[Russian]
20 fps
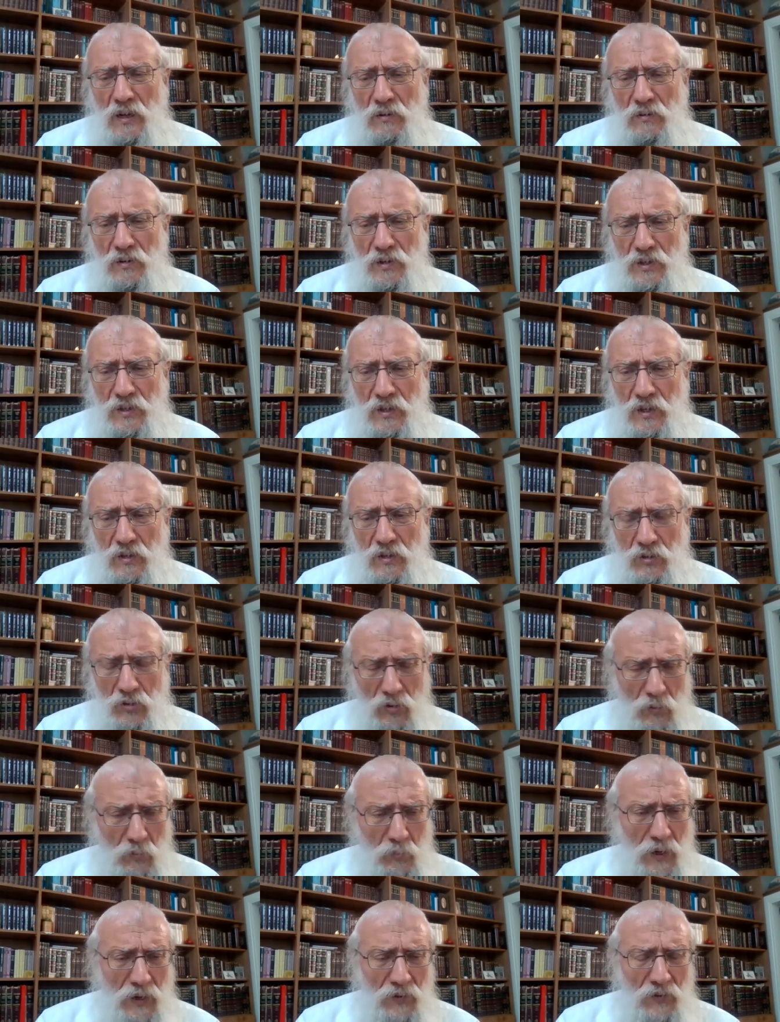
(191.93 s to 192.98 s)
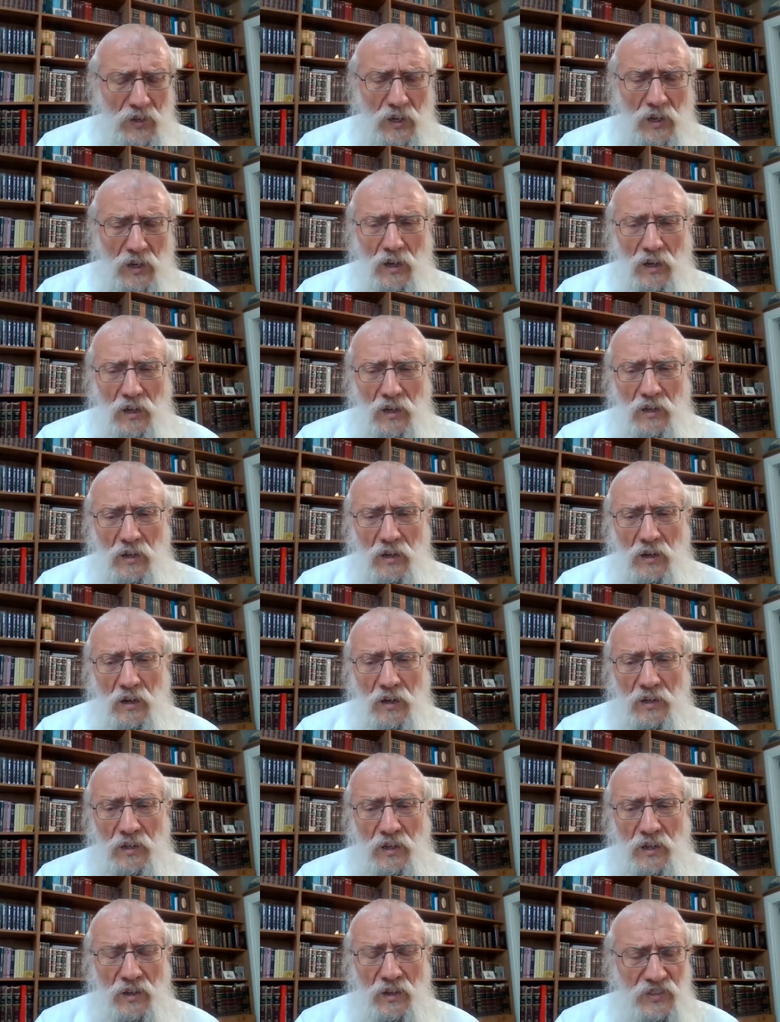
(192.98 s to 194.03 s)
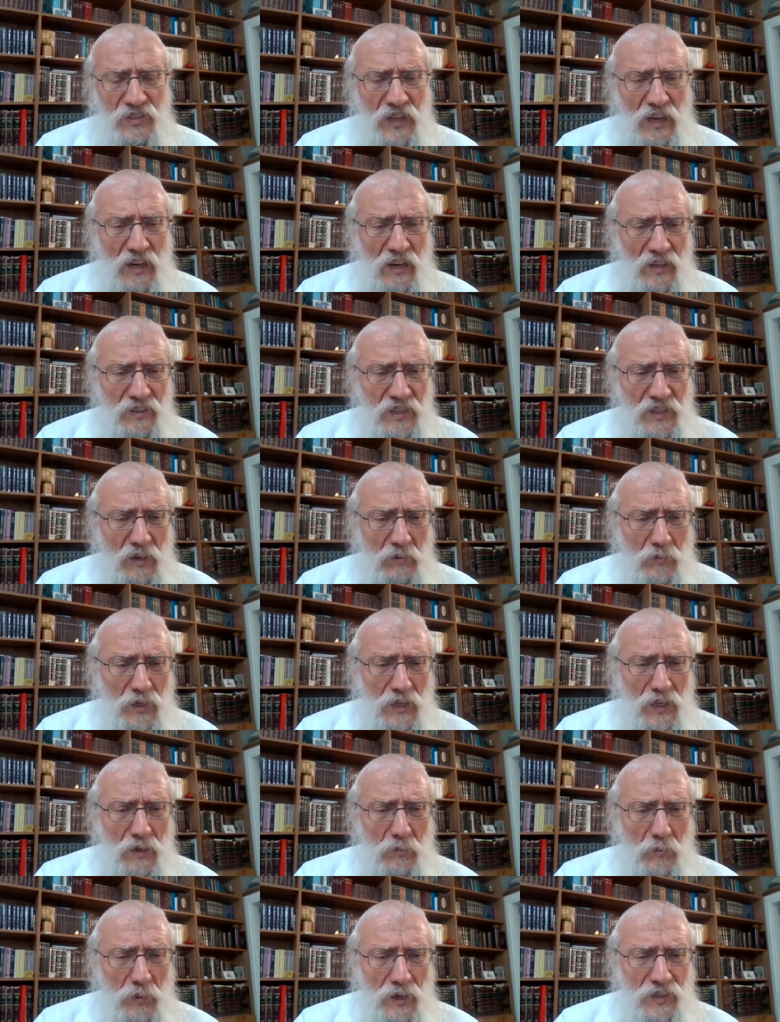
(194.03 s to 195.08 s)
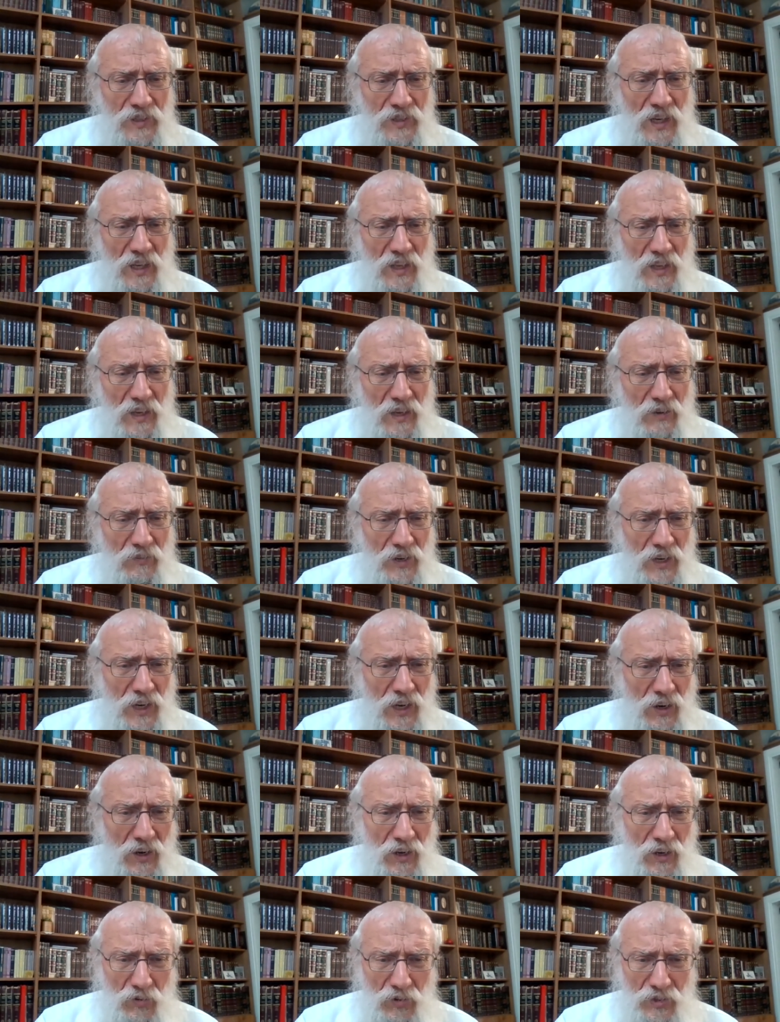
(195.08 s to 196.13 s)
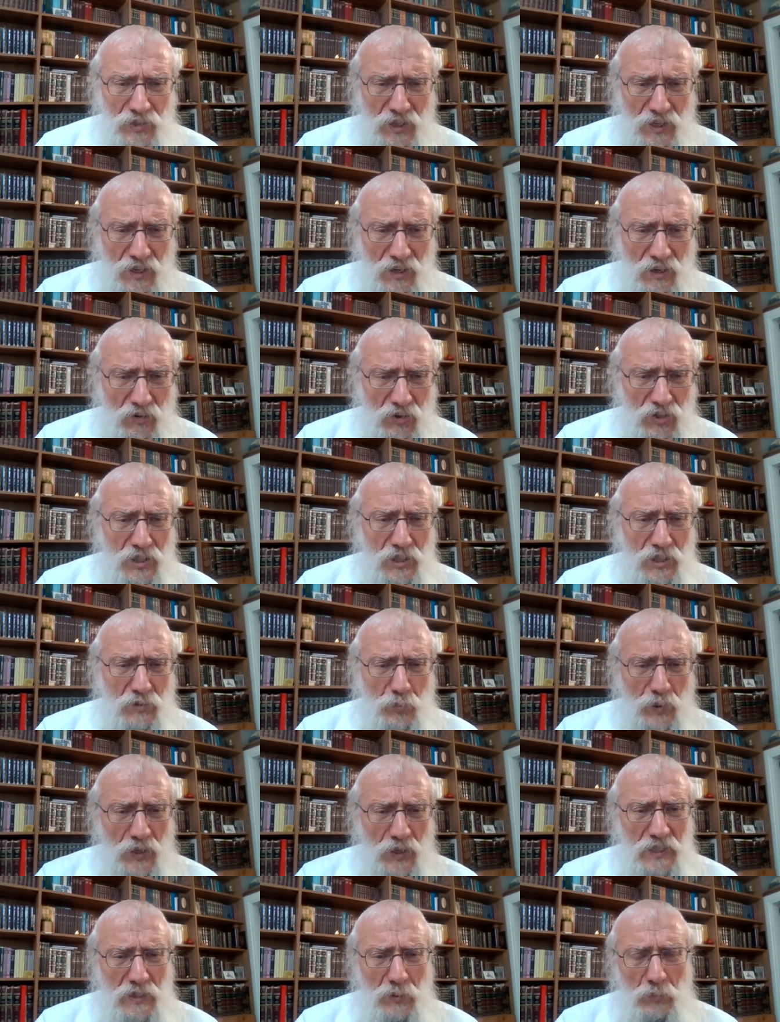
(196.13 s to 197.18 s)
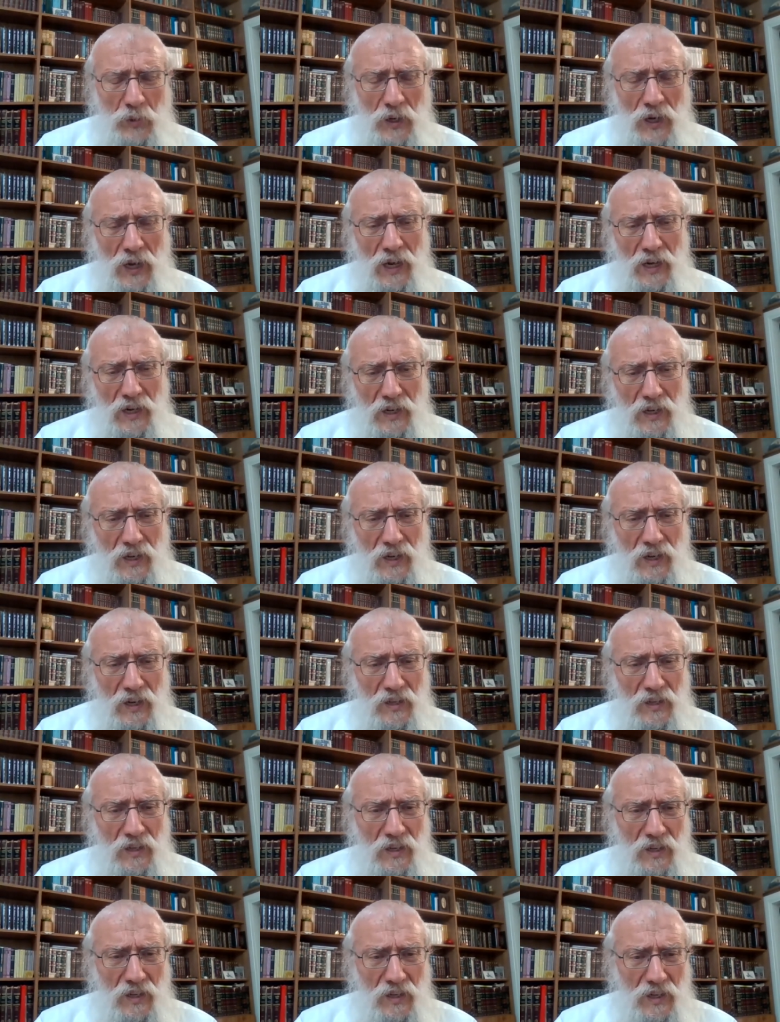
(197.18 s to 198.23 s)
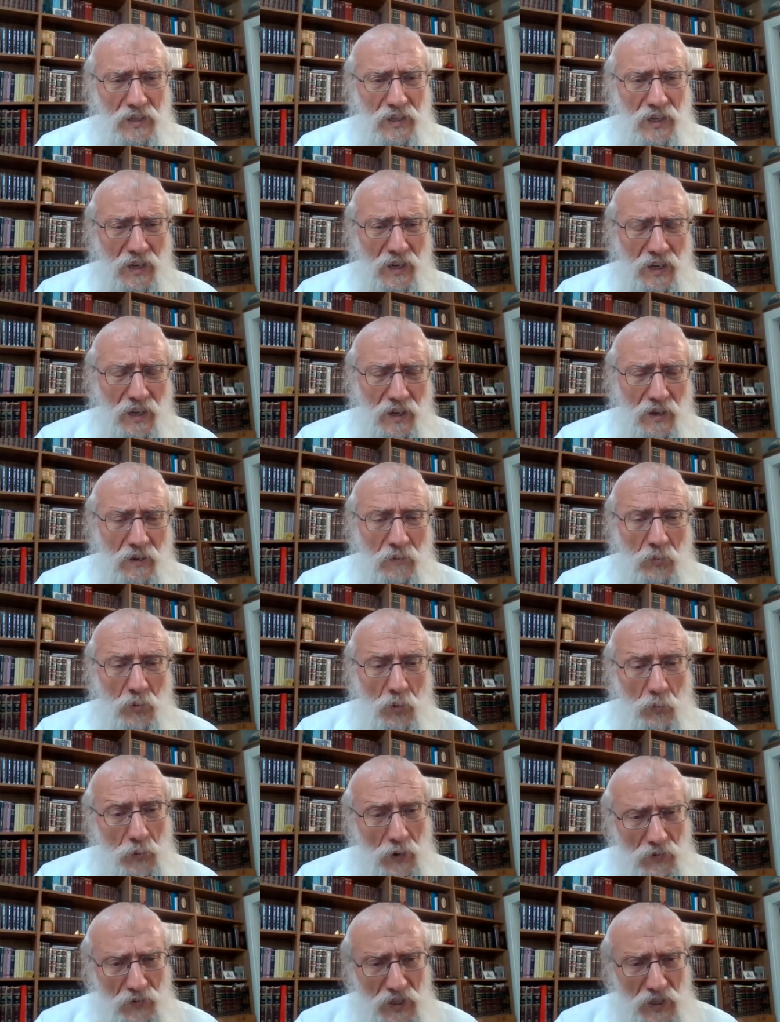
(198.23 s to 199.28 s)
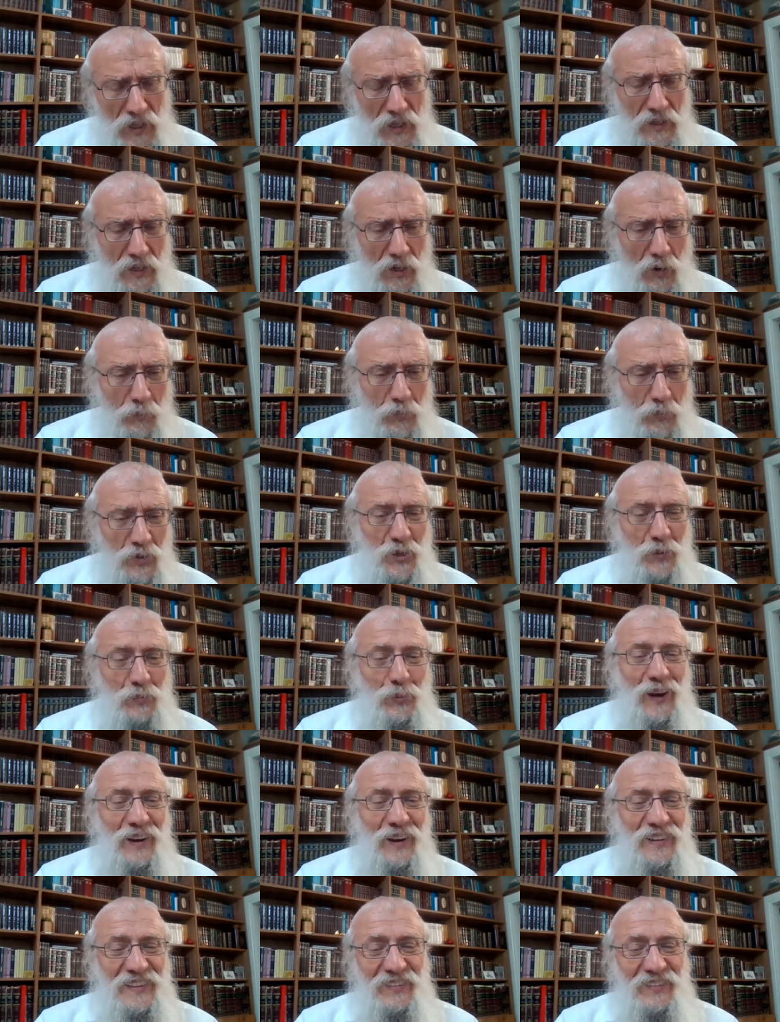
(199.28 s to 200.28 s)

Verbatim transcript: Вот. Ну, правда, они не знали, с кем они имеют дело. Евреи люди очень принципиальные, и они никогда ну, правда, иногда поступают